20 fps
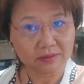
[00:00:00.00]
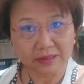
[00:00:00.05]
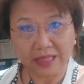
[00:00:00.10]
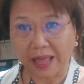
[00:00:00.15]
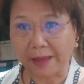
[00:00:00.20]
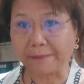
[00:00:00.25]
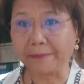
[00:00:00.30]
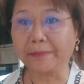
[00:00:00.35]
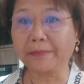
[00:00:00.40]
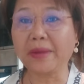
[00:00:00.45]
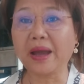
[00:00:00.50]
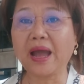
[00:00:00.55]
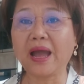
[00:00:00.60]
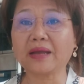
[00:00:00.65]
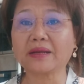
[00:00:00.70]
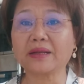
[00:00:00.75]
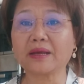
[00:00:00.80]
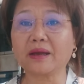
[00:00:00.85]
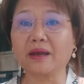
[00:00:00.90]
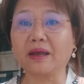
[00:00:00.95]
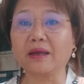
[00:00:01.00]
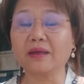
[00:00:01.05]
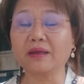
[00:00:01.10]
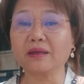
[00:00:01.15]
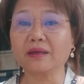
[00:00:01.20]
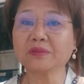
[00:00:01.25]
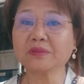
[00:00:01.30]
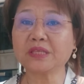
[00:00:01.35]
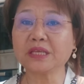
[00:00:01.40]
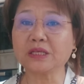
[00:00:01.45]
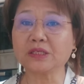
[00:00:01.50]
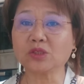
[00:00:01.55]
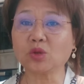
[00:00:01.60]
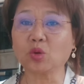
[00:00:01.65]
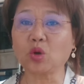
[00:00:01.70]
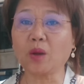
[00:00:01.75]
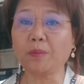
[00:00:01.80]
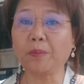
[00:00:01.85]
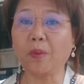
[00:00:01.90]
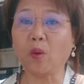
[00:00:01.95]
ต่ำมากนะคะสิ่งส
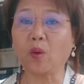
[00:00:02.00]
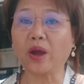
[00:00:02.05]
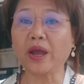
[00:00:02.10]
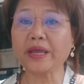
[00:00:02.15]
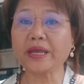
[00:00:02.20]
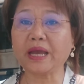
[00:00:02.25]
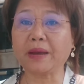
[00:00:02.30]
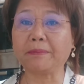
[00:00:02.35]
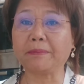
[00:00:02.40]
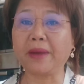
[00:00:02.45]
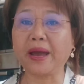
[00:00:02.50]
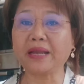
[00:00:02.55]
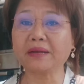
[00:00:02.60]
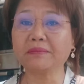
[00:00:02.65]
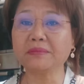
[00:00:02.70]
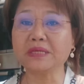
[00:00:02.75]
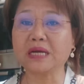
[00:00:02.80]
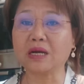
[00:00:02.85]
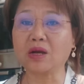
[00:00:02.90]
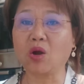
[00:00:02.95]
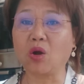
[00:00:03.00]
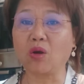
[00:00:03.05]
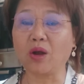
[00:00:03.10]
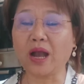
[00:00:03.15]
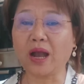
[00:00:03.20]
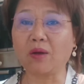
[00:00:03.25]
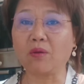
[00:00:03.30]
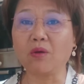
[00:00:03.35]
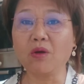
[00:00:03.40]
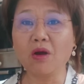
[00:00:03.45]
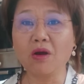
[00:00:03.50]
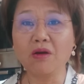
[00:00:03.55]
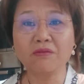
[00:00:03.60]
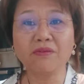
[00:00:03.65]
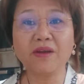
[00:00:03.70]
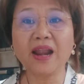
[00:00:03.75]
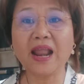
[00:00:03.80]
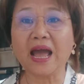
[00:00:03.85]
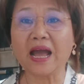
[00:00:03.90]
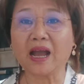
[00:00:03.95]
กรปรกให้กับบ้านเมืองของเขาฝ
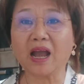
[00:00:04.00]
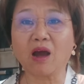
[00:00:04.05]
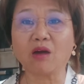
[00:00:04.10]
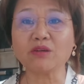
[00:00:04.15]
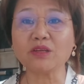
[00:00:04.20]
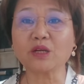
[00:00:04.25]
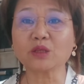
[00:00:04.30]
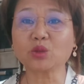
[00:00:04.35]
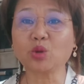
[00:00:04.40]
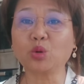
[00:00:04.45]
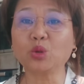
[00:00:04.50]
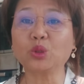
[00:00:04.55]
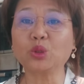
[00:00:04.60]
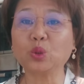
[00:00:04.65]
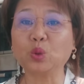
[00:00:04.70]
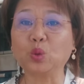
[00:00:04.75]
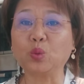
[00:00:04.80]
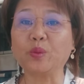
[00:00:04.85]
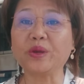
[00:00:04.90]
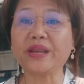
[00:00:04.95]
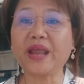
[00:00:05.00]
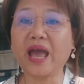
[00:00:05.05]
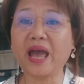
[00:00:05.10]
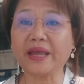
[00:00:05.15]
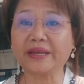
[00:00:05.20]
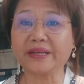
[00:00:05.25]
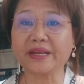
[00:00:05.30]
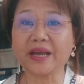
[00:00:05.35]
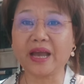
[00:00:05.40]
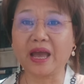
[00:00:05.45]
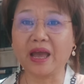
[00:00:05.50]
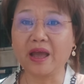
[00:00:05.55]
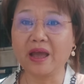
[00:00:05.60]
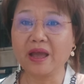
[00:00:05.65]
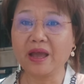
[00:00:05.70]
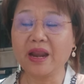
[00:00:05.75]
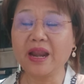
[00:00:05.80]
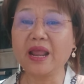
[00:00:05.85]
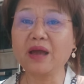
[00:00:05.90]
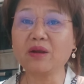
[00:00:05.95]
รั่งเขายังทนดูไม่ได้นะคะ
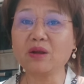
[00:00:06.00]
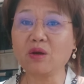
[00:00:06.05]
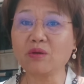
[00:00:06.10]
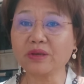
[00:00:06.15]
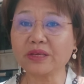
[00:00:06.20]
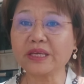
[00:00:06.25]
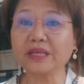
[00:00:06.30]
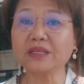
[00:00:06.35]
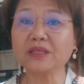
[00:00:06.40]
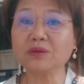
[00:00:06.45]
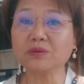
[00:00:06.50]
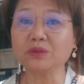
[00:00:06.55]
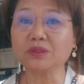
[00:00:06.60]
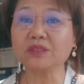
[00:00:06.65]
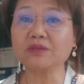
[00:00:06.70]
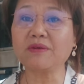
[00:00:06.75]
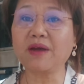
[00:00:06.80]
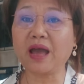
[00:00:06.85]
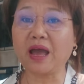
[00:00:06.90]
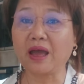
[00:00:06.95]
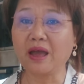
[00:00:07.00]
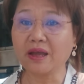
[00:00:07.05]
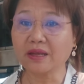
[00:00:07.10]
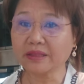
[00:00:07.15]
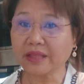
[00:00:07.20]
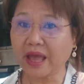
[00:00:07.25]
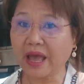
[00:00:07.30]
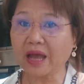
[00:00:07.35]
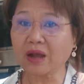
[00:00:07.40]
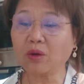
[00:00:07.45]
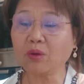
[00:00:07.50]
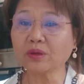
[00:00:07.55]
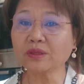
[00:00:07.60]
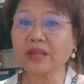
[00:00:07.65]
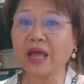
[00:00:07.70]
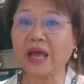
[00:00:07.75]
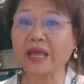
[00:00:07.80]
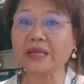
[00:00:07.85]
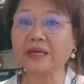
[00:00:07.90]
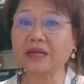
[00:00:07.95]
แล้วลองคิดดูซิว่าถ้าคน
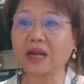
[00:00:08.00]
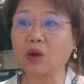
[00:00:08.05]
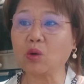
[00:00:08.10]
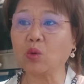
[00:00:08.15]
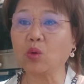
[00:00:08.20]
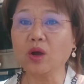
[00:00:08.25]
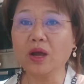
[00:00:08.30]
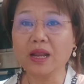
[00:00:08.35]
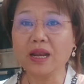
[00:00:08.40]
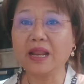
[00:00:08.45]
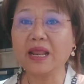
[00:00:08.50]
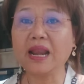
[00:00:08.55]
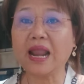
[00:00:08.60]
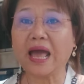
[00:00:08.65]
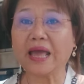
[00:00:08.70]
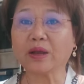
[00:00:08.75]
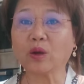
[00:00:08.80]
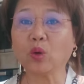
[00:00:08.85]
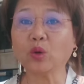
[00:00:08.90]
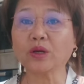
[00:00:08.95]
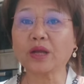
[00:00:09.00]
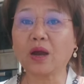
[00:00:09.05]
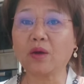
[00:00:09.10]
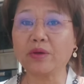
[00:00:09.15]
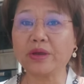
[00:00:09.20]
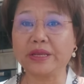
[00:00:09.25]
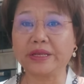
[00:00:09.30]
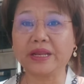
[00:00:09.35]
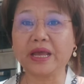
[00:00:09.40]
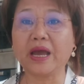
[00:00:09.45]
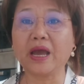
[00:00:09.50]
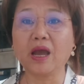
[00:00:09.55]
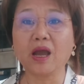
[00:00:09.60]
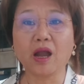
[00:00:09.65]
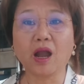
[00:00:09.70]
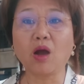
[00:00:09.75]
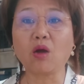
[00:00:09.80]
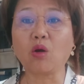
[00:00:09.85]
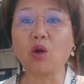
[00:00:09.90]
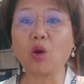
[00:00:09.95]
ไทยเราและหลายคนเขาเห็นนะ่ะ
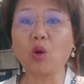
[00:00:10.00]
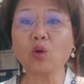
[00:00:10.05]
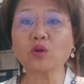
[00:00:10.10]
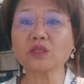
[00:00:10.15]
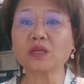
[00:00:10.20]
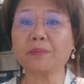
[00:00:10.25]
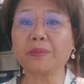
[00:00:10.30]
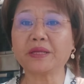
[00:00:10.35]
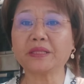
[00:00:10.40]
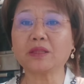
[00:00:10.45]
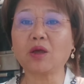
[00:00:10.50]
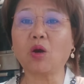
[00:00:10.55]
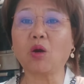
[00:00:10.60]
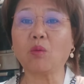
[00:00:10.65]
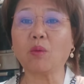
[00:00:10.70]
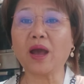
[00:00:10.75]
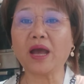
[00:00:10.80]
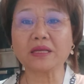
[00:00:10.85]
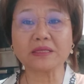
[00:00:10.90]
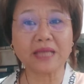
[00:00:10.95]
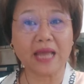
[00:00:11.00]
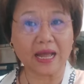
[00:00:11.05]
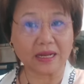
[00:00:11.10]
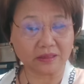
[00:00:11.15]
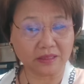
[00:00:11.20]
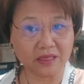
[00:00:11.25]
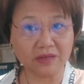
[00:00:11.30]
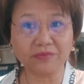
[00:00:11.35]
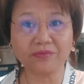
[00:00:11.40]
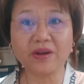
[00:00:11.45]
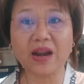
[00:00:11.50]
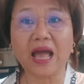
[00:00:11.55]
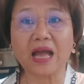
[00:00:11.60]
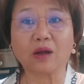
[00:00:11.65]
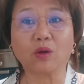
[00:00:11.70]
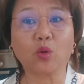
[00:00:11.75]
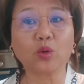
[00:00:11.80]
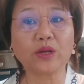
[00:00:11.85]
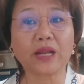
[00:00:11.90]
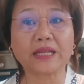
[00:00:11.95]
เขาก็คงจะไปต่อว่าอย่างที่ฝรั่ง
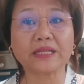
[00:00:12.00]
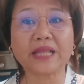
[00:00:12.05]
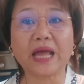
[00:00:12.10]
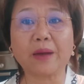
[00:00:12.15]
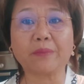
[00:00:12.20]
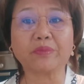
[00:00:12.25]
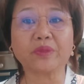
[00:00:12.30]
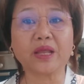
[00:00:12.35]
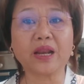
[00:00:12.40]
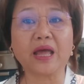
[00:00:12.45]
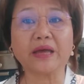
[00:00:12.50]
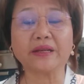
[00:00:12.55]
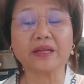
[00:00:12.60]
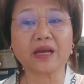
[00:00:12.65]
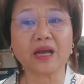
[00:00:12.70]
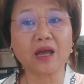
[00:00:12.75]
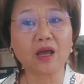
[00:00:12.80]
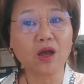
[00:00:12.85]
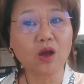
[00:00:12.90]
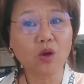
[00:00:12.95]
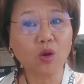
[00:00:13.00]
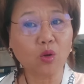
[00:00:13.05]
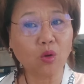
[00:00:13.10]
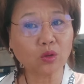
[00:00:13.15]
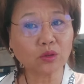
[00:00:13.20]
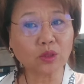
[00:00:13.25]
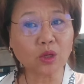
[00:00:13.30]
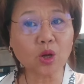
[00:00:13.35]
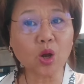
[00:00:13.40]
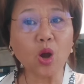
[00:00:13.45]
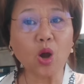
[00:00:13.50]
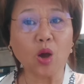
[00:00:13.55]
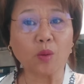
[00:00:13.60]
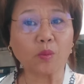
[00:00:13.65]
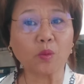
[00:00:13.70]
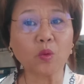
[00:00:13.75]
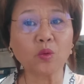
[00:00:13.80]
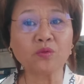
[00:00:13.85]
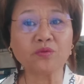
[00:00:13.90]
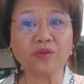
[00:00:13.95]
คนนั้นทำนั่นแหละนะคะ คงต้องขอบ
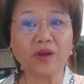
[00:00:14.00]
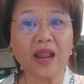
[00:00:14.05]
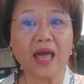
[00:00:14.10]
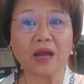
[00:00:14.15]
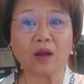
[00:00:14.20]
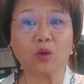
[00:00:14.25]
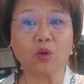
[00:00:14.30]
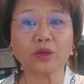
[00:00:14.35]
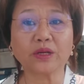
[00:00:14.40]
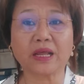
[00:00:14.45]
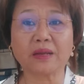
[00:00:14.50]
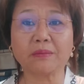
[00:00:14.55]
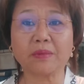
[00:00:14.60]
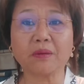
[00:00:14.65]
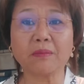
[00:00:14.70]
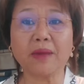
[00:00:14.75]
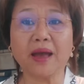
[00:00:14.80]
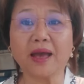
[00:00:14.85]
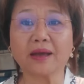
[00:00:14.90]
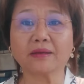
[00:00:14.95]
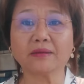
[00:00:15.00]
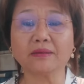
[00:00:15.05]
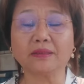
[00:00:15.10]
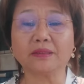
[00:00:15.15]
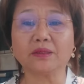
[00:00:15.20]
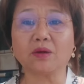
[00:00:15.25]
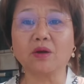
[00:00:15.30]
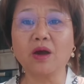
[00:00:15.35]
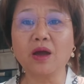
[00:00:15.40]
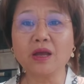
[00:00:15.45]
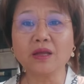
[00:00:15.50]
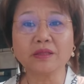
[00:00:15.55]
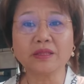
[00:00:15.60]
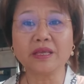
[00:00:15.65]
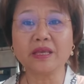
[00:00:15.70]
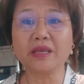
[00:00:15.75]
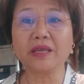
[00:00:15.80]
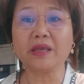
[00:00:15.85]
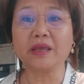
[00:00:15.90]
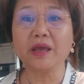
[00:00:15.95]
คุณฝรั่งคนนั้นมาก ๆเลยเนาะ
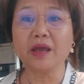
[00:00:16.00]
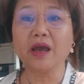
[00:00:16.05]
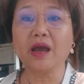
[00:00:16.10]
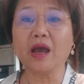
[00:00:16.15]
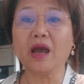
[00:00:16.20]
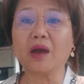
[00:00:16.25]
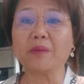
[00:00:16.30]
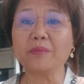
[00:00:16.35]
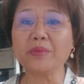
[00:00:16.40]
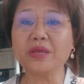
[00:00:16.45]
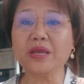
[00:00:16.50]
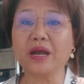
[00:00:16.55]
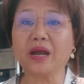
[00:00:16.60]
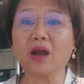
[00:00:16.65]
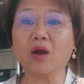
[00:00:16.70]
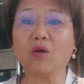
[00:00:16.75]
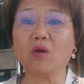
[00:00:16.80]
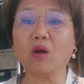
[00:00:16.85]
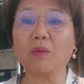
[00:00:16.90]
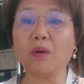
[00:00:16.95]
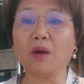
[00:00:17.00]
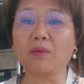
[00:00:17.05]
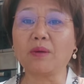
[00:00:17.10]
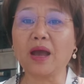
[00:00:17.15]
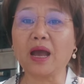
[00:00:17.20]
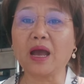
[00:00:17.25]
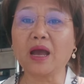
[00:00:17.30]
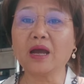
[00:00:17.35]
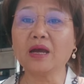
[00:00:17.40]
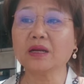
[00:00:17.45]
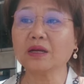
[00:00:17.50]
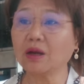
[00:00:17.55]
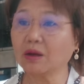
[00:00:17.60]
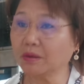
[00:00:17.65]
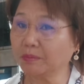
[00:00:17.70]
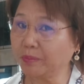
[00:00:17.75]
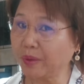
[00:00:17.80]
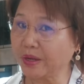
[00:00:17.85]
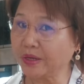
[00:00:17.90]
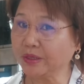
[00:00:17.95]
ที่เมียเขาก็บอกว่า
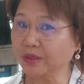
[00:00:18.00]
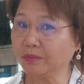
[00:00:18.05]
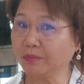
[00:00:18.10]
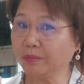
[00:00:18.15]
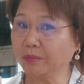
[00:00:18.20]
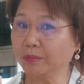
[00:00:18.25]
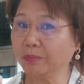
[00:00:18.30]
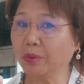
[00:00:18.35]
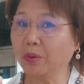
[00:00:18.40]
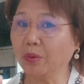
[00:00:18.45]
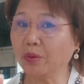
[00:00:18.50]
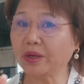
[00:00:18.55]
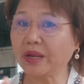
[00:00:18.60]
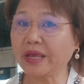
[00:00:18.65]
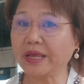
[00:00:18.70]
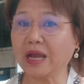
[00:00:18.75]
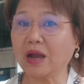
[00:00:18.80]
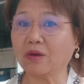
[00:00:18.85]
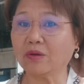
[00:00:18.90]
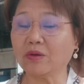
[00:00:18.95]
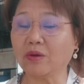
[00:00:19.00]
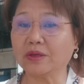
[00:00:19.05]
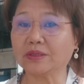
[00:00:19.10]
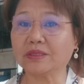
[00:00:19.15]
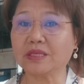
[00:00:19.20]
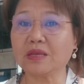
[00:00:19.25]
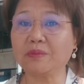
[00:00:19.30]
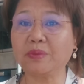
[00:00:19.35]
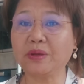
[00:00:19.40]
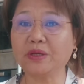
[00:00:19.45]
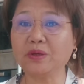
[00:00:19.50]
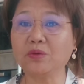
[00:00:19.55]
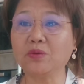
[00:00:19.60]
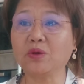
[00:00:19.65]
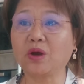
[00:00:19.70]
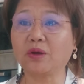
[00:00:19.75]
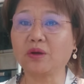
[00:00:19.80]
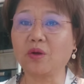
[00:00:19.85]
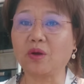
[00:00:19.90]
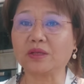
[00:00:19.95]
ไปพูดให้เขาหน่อยสิไปดู
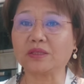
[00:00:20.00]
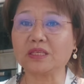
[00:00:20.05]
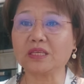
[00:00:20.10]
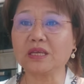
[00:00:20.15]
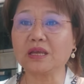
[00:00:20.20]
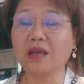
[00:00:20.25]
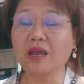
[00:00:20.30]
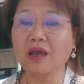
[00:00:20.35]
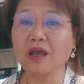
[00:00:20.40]
เขาหน่อยสิ